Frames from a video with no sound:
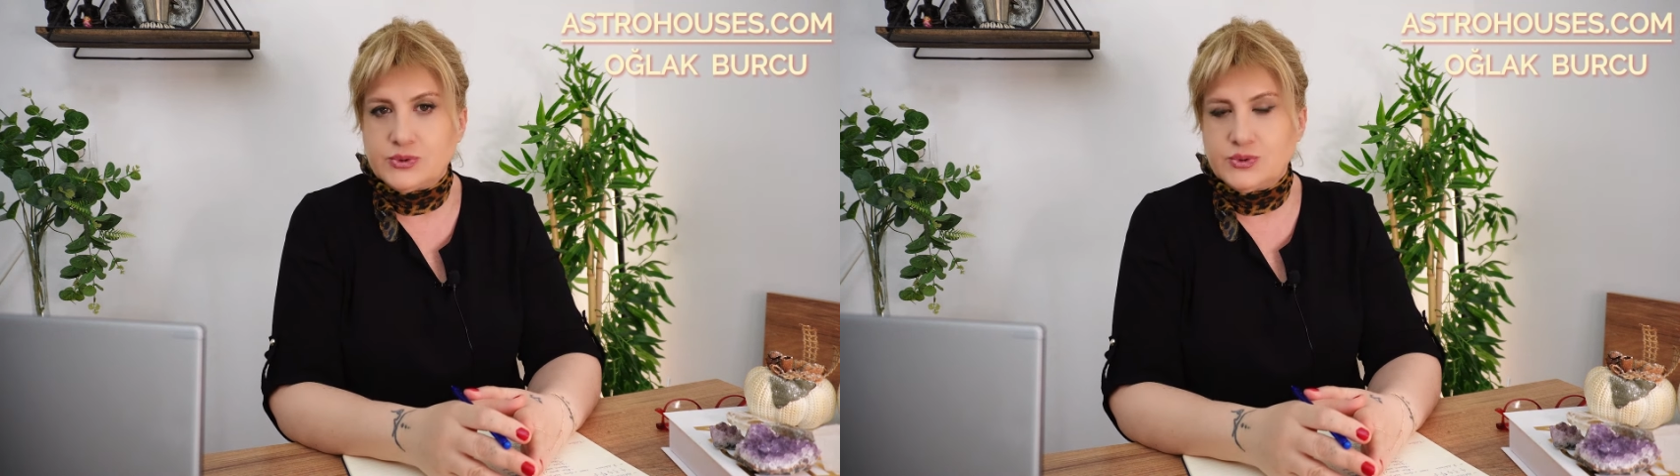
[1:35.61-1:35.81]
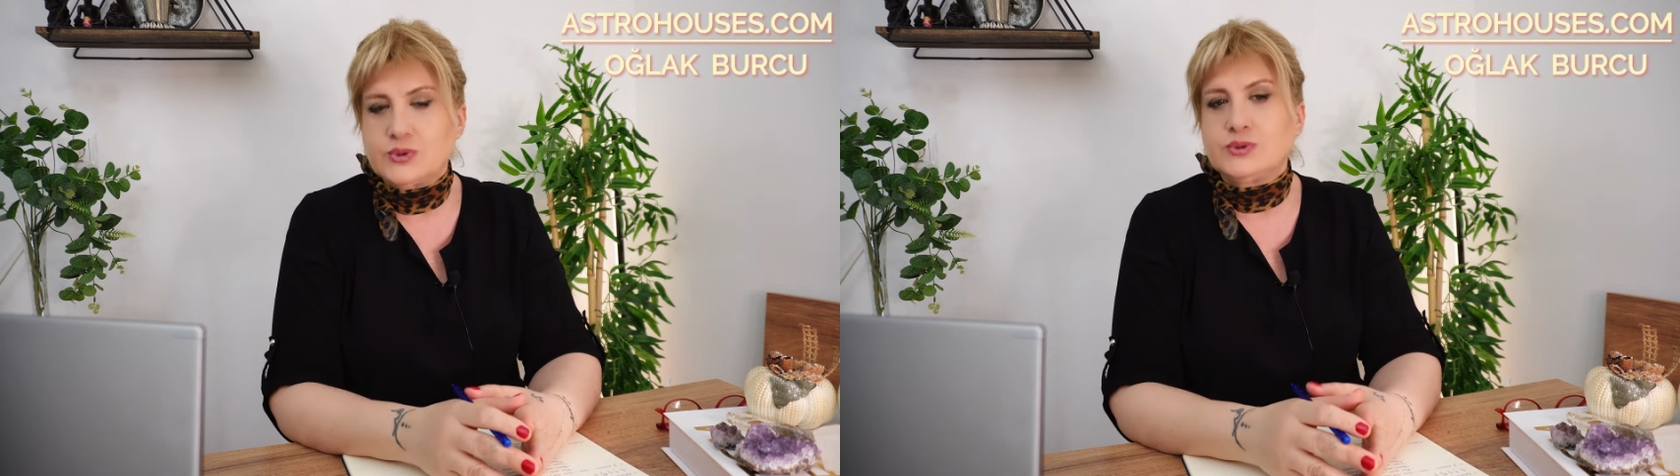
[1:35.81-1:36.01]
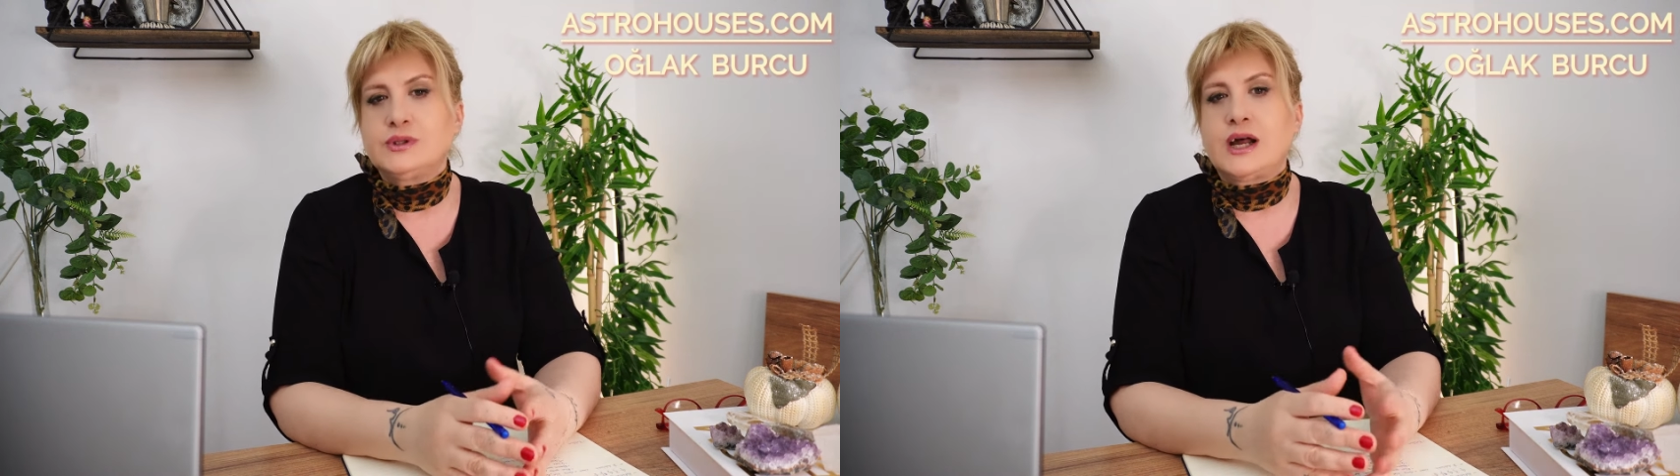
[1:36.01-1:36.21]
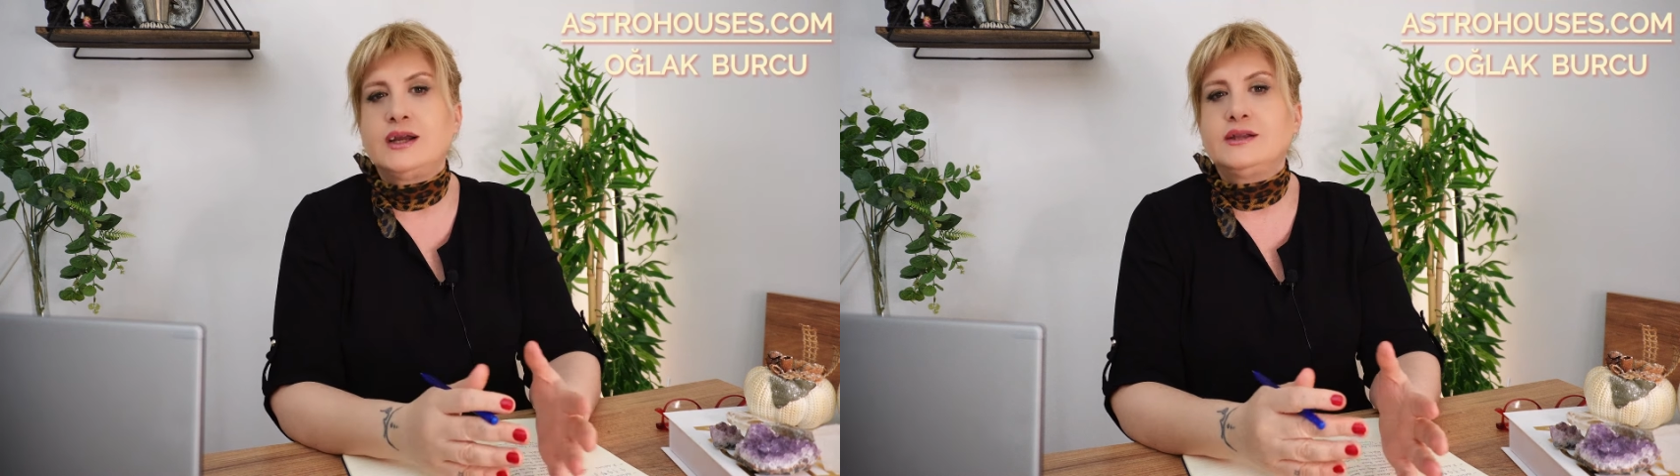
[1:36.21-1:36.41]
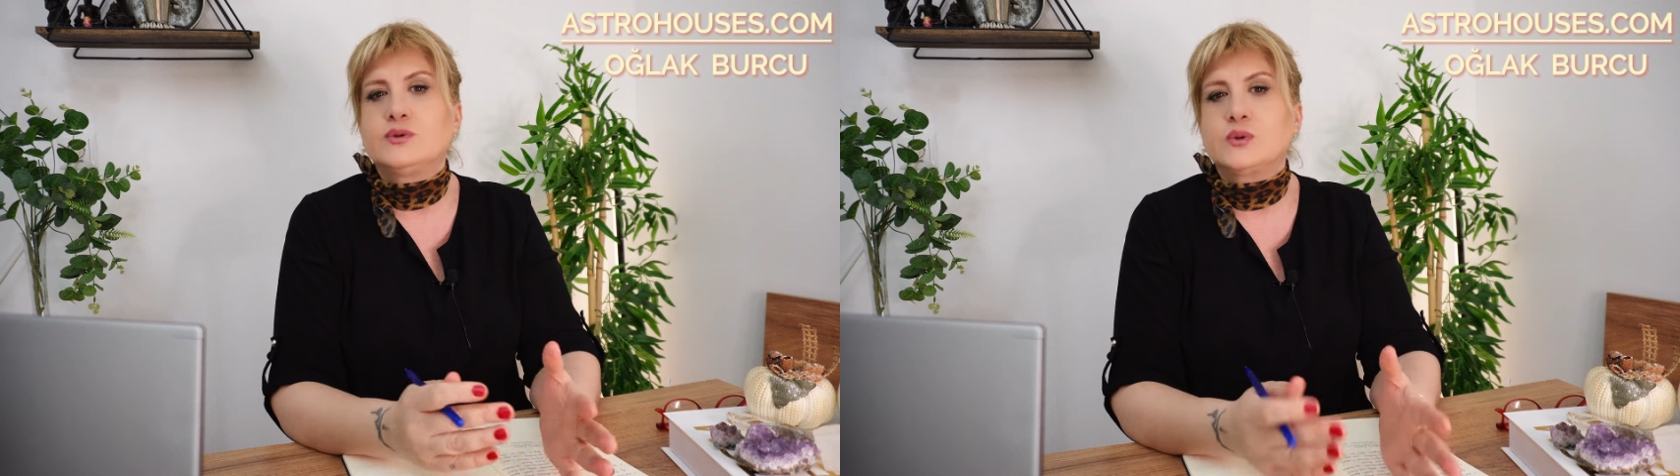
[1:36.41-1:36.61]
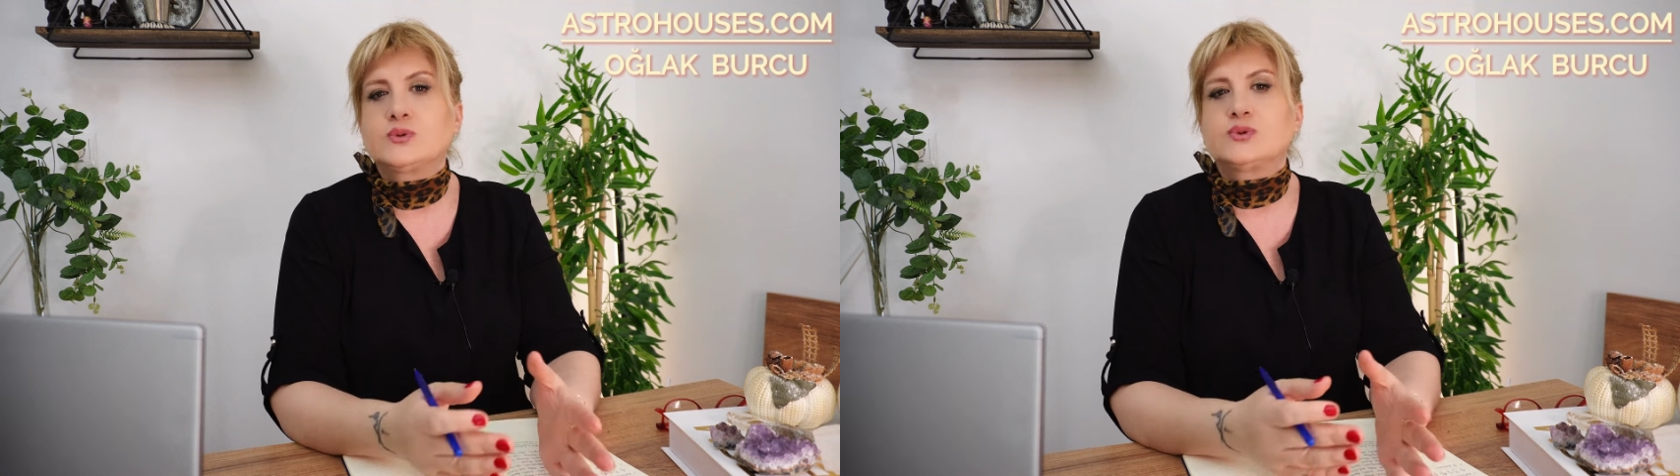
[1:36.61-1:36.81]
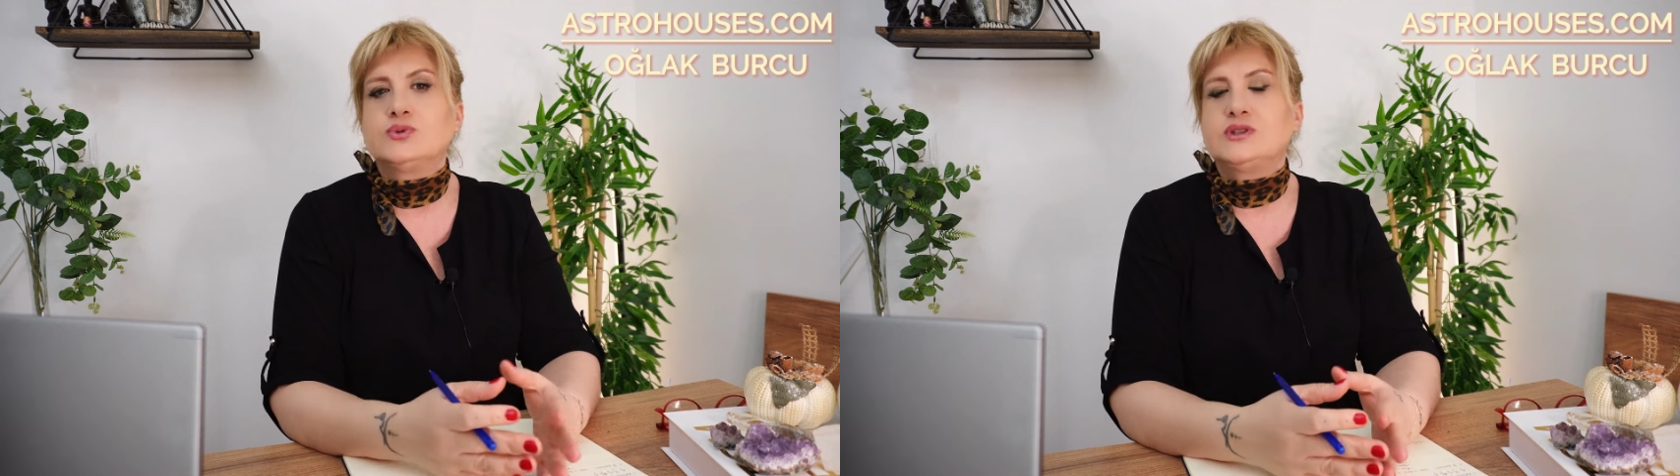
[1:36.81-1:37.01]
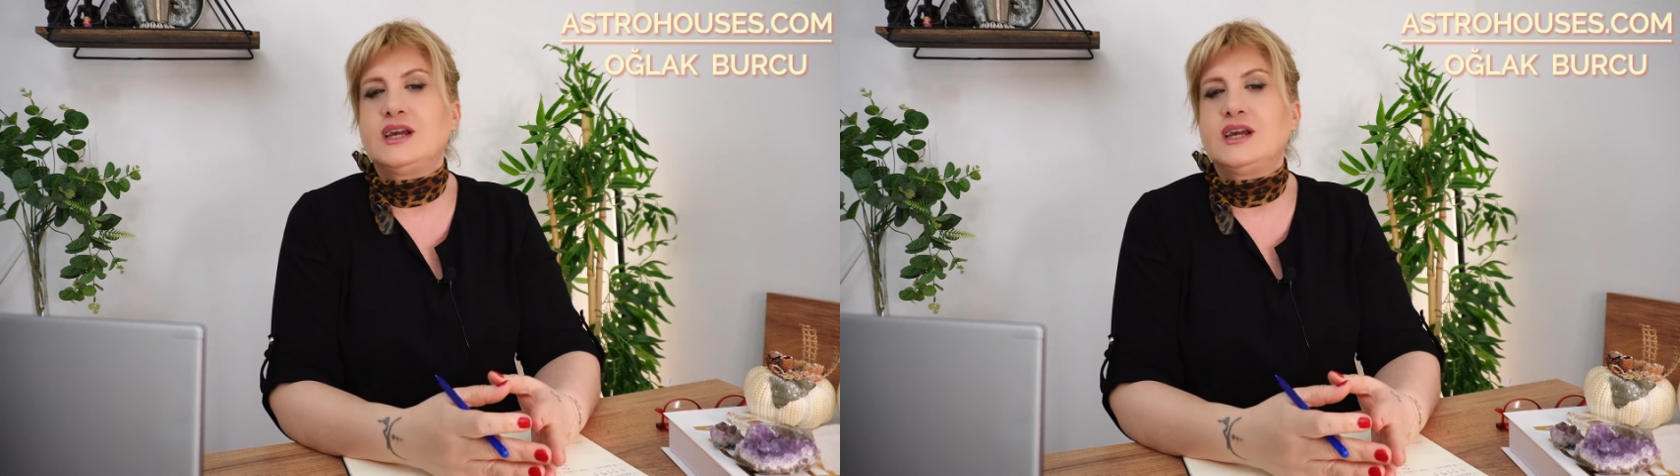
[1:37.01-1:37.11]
Dolunay 9.